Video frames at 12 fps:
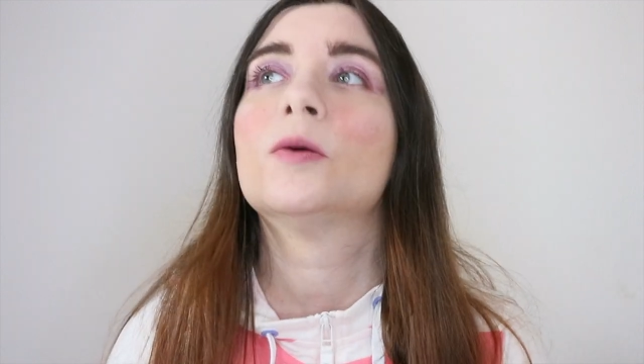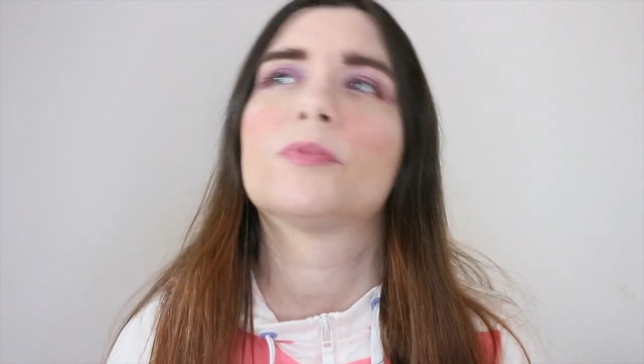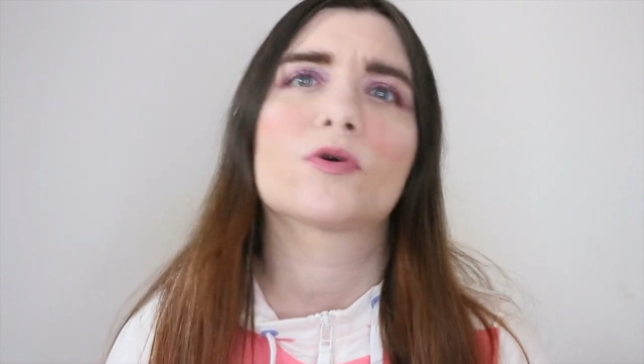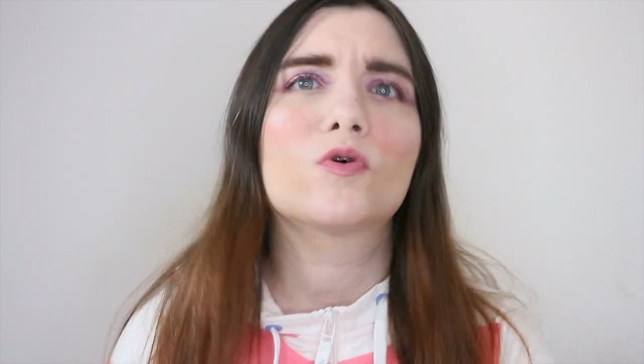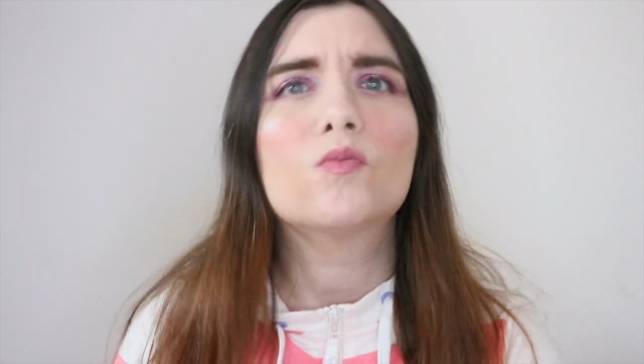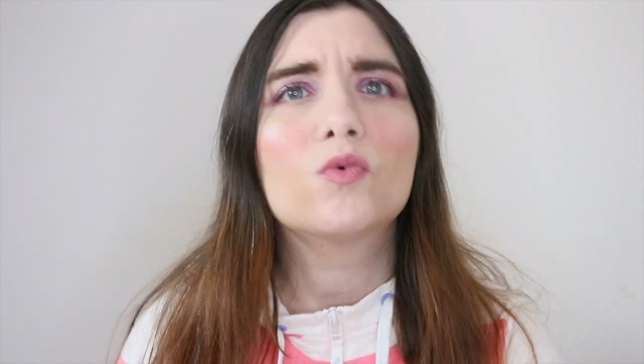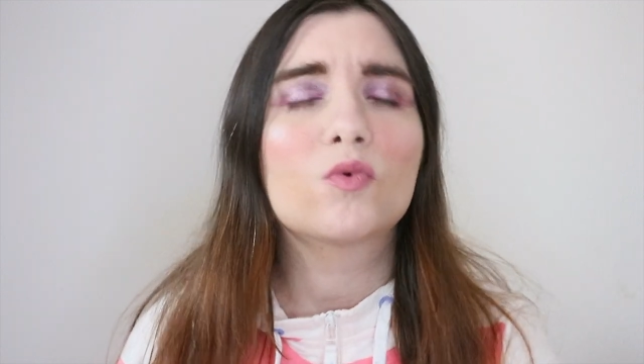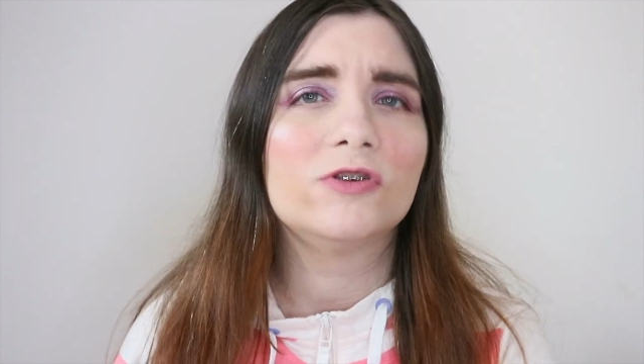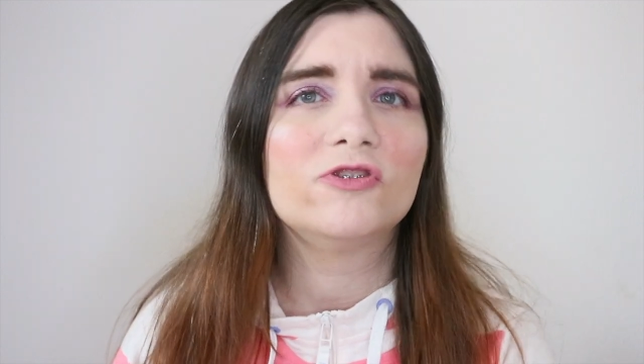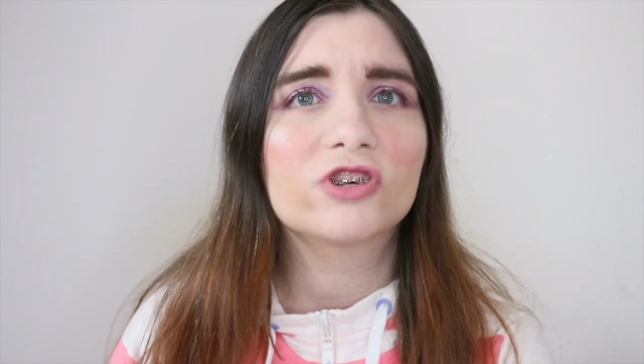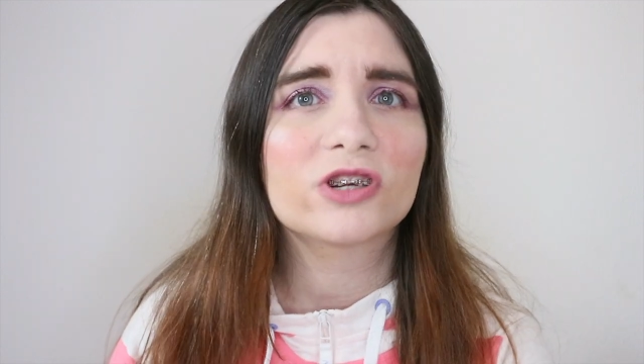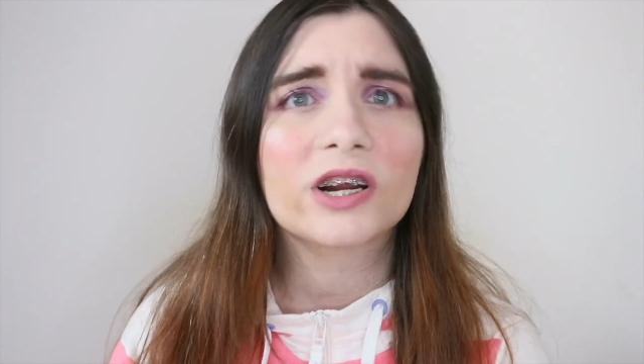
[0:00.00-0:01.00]
però comunque
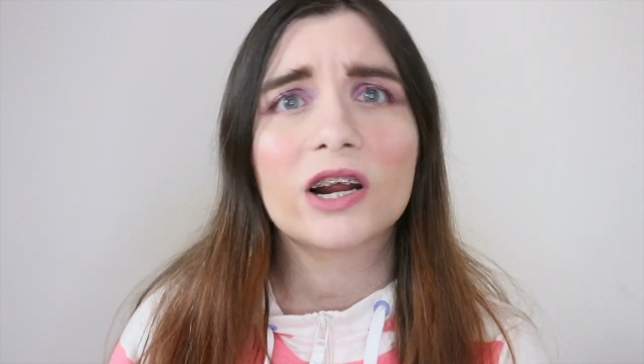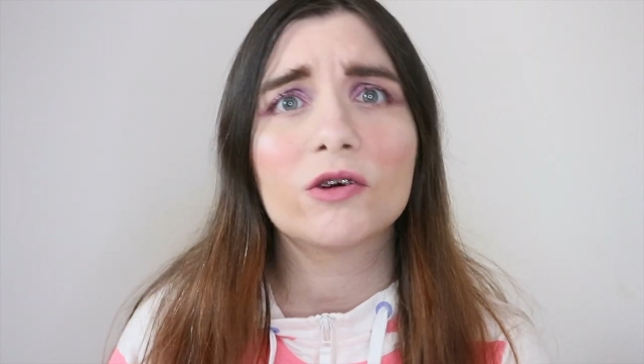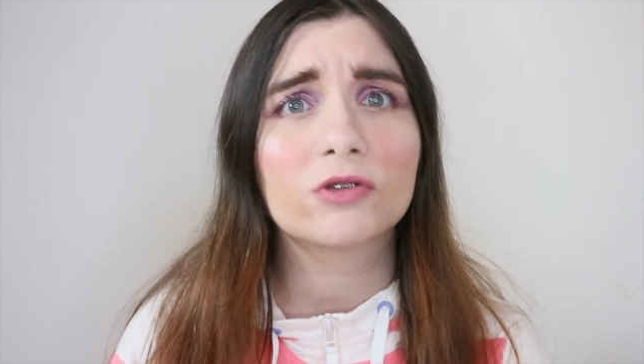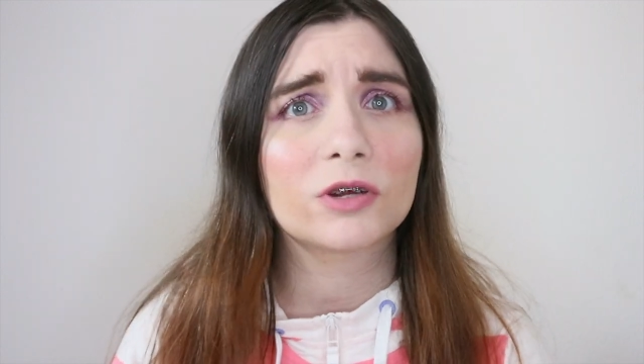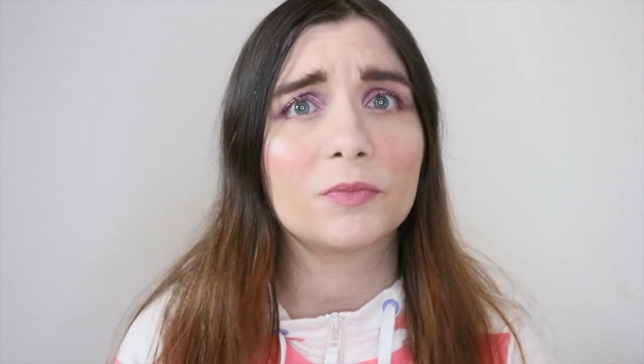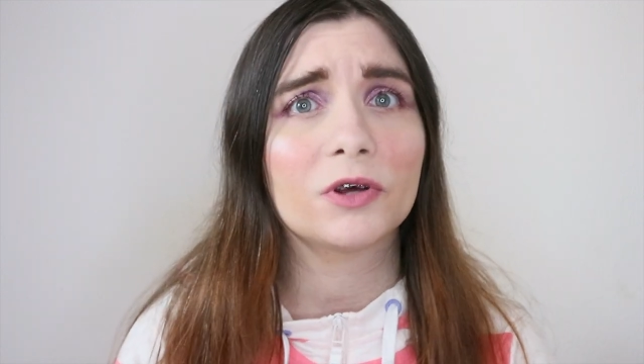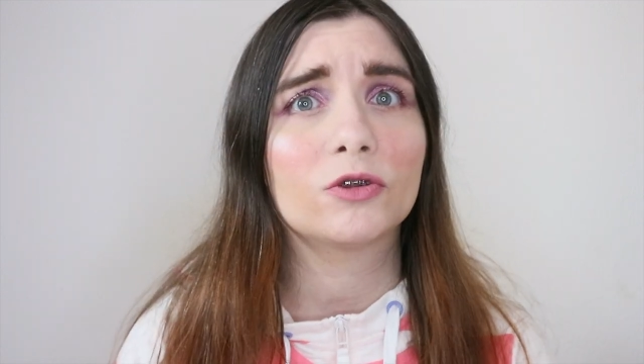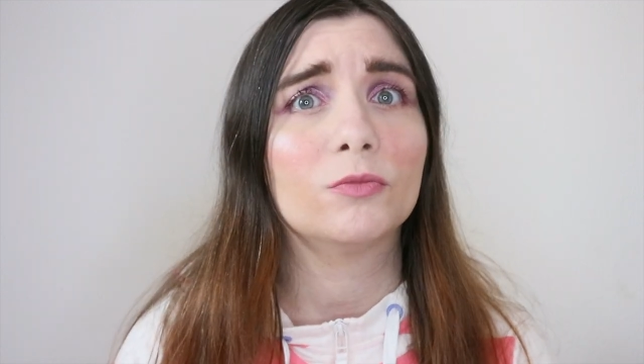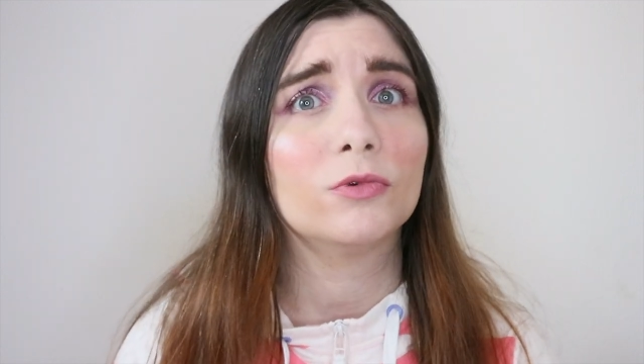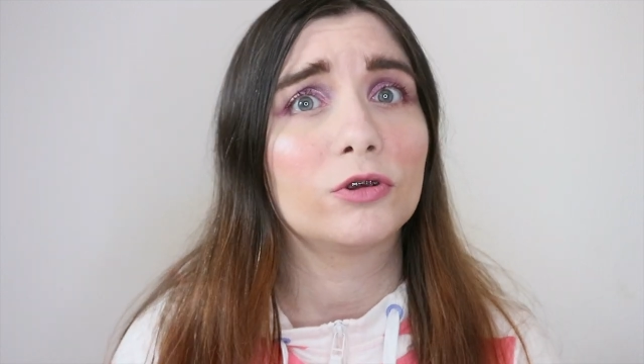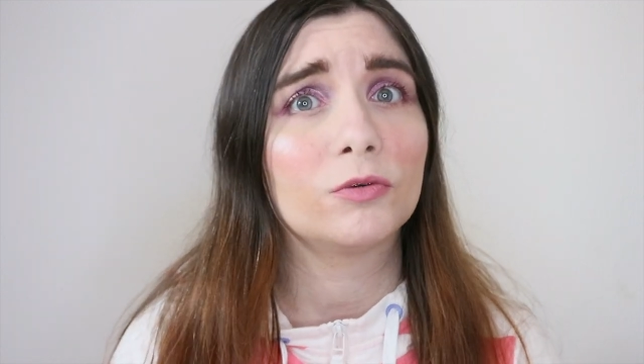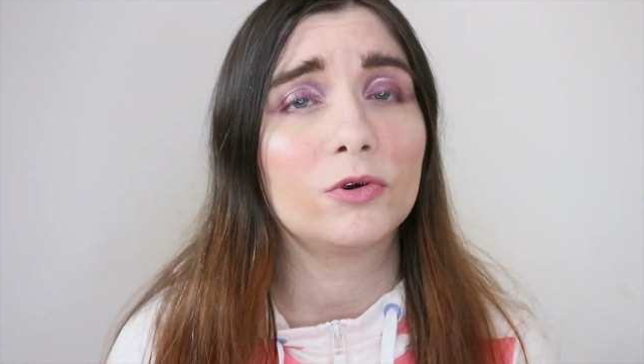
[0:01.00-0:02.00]
in generale ho terminato
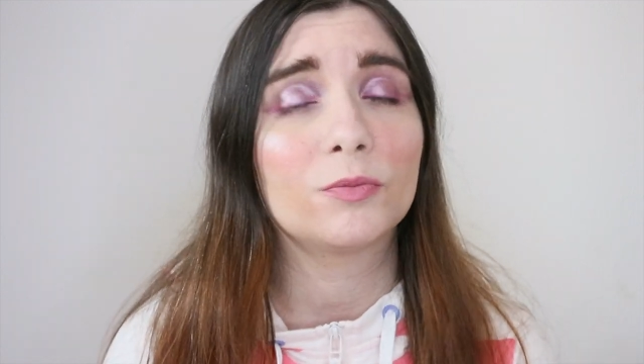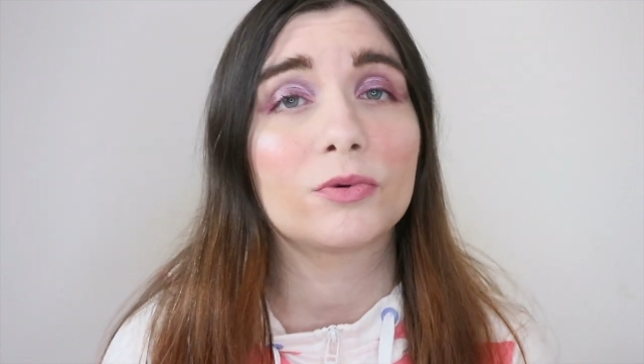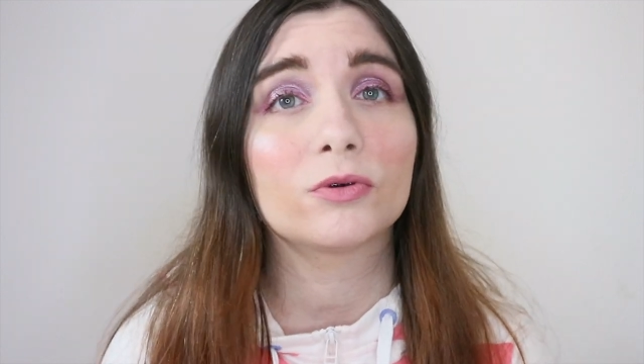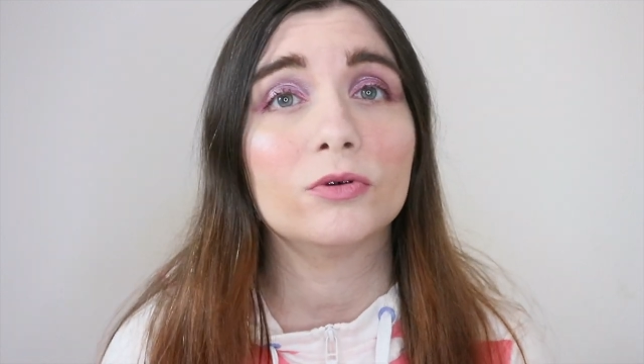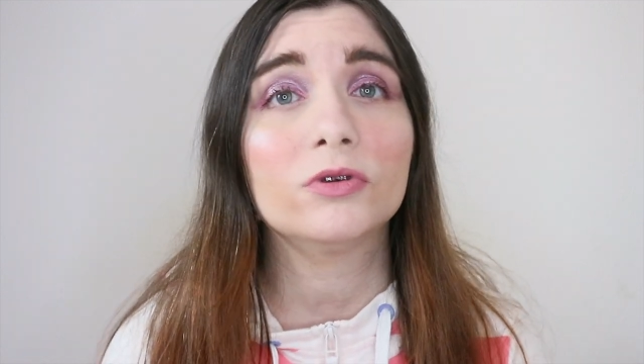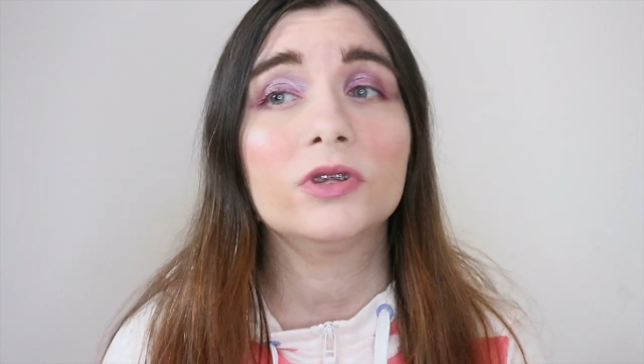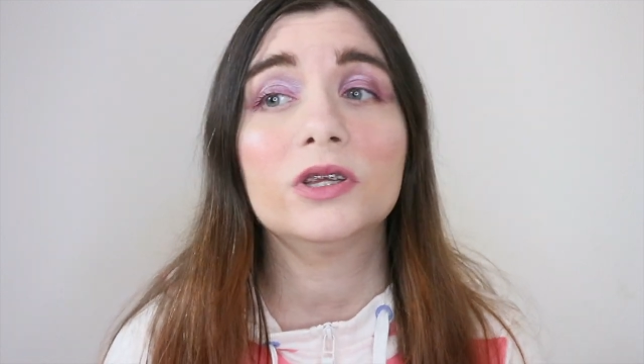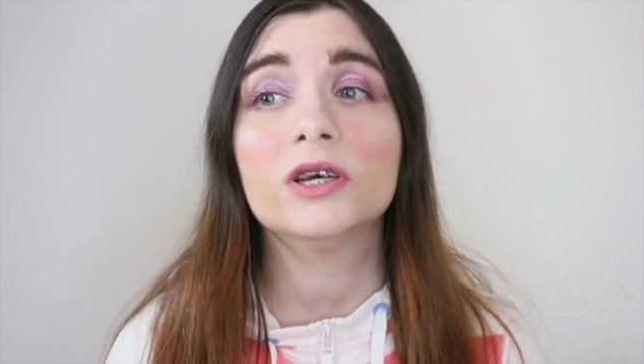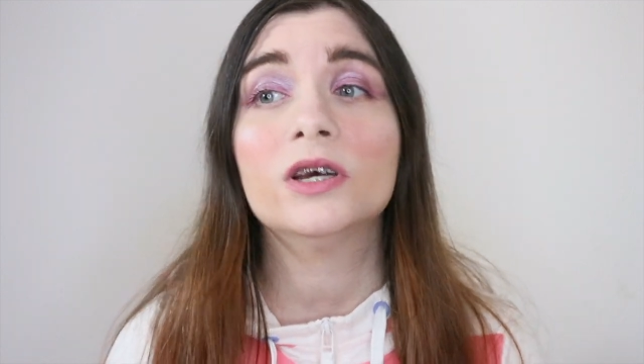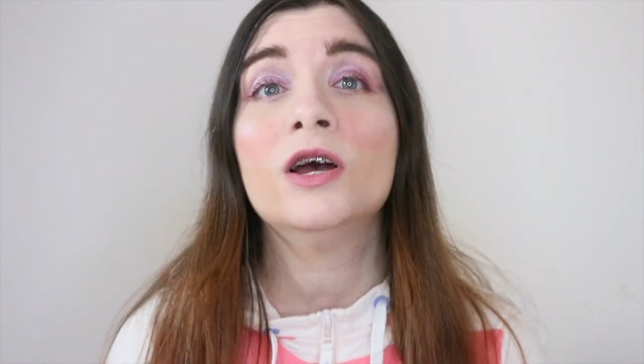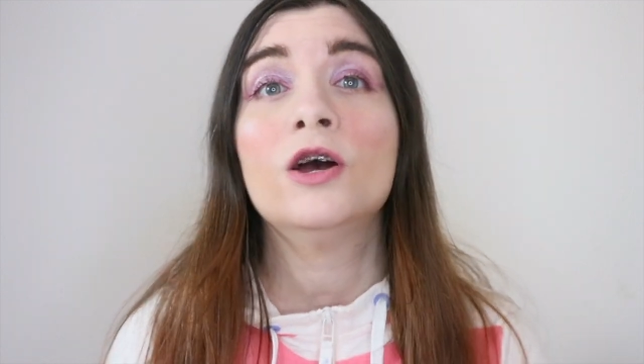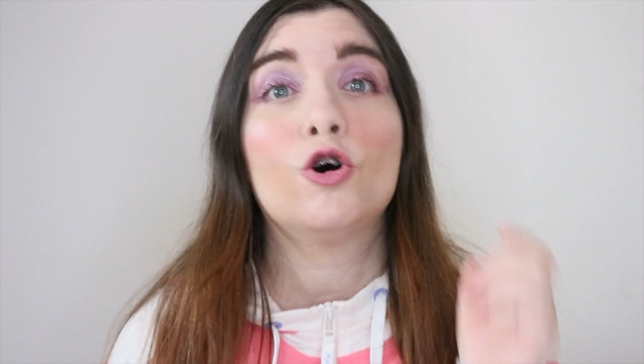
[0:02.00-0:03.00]
molto meno prodotti